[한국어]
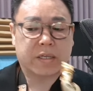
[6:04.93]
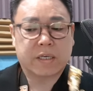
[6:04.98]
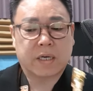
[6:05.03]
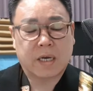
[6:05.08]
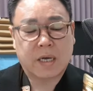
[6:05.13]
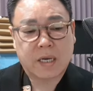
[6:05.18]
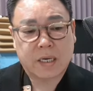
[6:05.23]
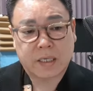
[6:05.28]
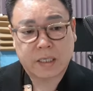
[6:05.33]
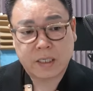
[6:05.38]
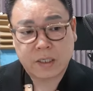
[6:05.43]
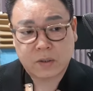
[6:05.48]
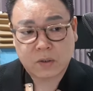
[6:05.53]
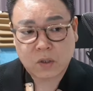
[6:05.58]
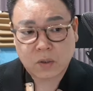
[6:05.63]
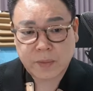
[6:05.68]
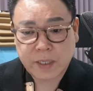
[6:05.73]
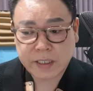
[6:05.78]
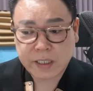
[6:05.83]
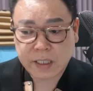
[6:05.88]
자
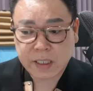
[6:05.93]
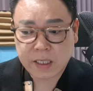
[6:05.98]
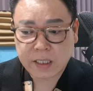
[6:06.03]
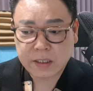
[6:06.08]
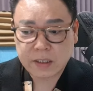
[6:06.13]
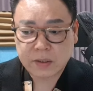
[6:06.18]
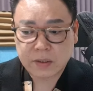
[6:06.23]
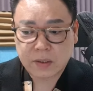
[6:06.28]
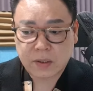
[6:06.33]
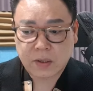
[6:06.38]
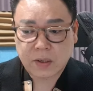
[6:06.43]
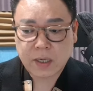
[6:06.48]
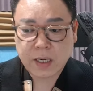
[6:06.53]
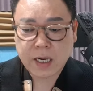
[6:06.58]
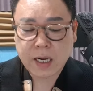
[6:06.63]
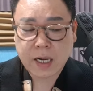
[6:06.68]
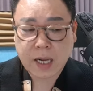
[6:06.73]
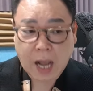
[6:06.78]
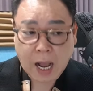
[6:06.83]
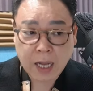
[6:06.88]
이것도 마찬가지로
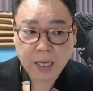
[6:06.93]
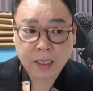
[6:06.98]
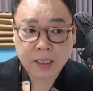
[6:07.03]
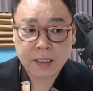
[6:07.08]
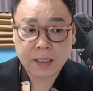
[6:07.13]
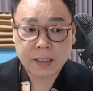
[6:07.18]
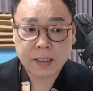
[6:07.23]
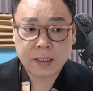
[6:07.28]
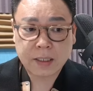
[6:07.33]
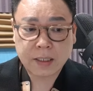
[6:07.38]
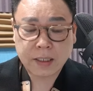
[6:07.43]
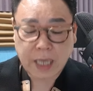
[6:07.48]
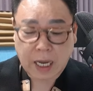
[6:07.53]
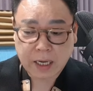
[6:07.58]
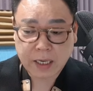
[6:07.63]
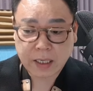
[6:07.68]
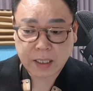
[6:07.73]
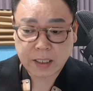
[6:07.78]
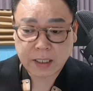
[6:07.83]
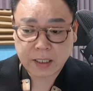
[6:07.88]

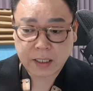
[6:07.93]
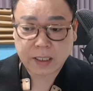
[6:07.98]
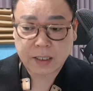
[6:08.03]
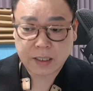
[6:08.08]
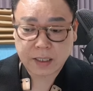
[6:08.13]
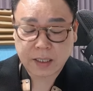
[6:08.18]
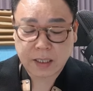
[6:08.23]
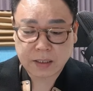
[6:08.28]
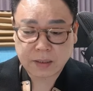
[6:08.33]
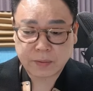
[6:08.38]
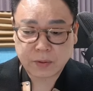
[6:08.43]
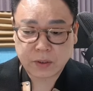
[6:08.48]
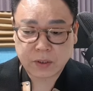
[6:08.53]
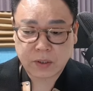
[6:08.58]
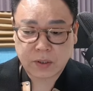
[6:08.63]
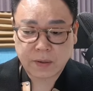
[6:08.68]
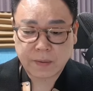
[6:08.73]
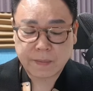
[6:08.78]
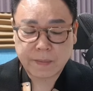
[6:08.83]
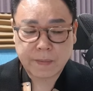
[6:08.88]
강약 이렇게
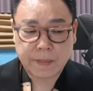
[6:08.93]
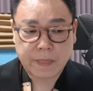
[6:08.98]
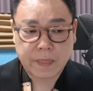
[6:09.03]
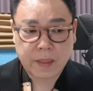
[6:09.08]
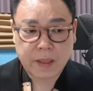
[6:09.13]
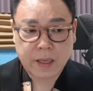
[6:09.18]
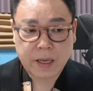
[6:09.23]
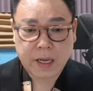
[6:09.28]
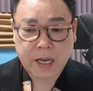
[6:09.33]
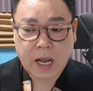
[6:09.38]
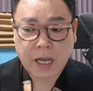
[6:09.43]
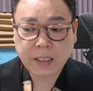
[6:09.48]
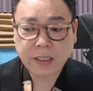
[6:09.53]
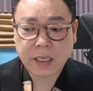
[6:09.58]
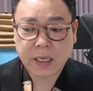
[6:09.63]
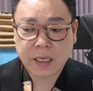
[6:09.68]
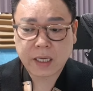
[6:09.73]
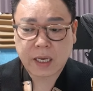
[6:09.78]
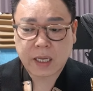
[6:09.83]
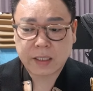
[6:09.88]
들어가십시오.
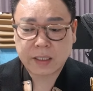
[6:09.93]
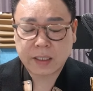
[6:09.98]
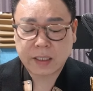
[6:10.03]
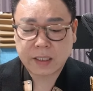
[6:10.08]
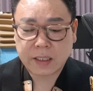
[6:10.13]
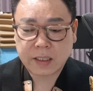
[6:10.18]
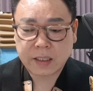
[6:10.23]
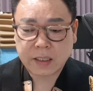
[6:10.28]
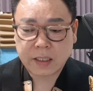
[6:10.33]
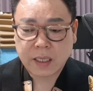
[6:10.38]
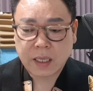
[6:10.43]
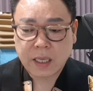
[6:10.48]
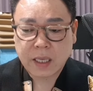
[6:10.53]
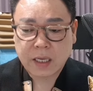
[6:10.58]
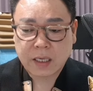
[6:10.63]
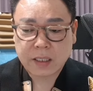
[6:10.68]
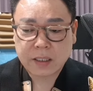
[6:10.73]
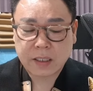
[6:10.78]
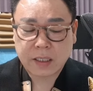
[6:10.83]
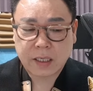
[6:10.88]
강약이 아닌
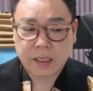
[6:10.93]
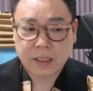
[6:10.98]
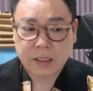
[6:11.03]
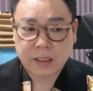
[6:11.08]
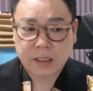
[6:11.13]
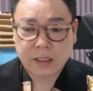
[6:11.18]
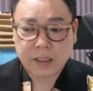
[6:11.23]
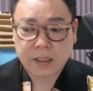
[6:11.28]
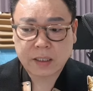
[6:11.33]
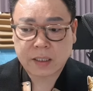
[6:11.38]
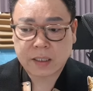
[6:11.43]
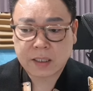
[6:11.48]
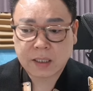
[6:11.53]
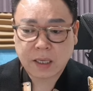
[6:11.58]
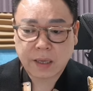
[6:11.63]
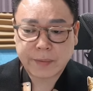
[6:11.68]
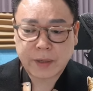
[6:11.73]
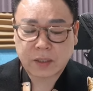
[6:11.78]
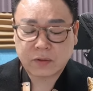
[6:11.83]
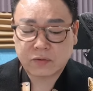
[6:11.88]
그냥
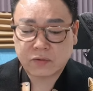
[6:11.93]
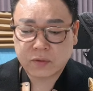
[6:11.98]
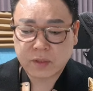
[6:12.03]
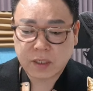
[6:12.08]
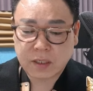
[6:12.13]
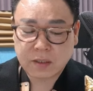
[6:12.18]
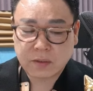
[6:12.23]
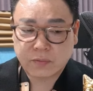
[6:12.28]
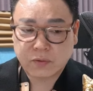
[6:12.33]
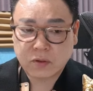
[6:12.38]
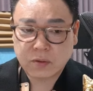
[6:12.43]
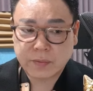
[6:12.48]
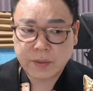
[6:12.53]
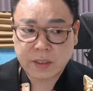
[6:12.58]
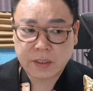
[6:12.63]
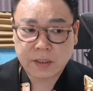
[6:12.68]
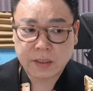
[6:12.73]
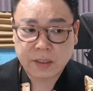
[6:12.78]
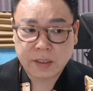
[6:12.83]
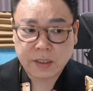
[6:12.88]
크게만 두 개를
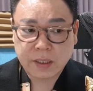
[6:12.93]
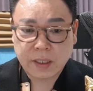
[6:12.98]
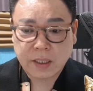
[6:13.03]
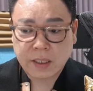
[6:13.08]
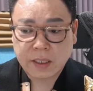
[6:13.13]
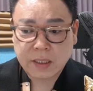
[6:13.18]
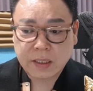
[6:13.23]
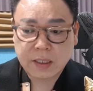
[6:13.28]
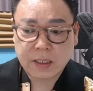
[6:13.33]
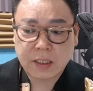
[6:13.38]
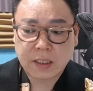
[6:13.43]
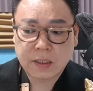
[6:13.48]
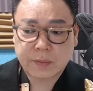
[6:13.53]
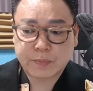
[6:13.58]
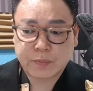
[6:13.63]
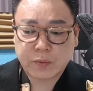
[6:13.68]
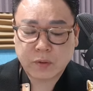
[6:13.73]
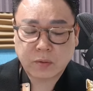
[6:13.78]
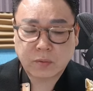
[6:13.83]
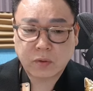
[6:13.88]
부르면
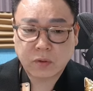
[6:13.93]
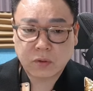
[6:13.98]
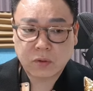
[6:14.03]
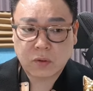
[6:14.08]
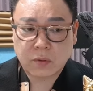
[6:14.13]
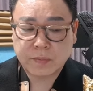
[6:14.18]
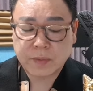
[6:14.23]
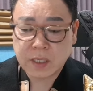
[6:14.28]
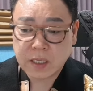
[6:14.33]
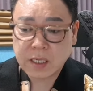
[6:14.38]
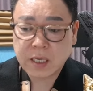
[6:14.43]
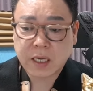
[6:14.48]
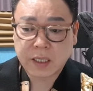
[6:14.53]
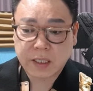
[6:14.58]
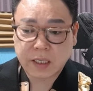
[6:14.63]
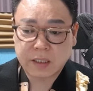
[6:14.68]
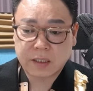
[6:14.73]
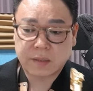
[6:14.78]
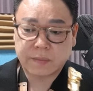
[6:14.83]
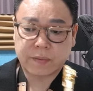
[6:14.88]
읏 부분도 밀리게
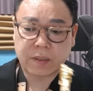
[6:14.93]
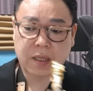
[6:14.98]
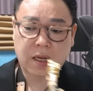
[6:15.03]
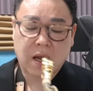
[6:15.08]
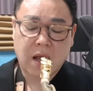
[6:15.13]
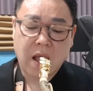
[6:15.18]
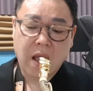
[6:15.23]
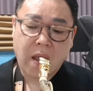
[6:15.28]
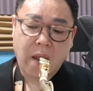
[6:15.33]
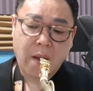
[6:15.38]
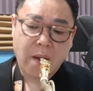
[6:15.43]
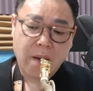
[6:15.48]
돼 있습니다.